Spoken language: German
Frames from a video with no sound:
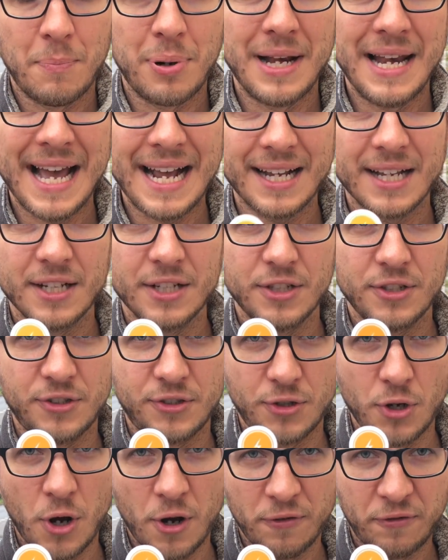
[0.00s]
Plug
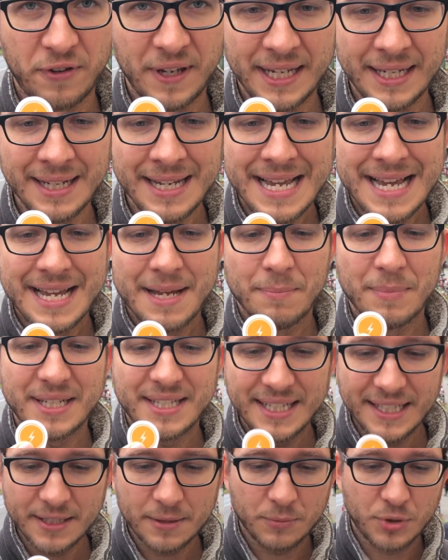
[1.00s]
Surfing. Mit
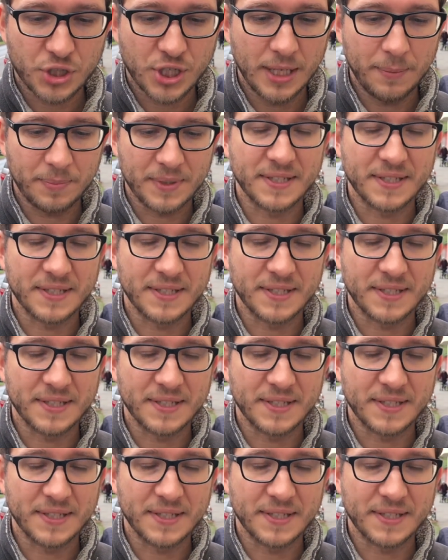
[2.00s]
diesem Chip,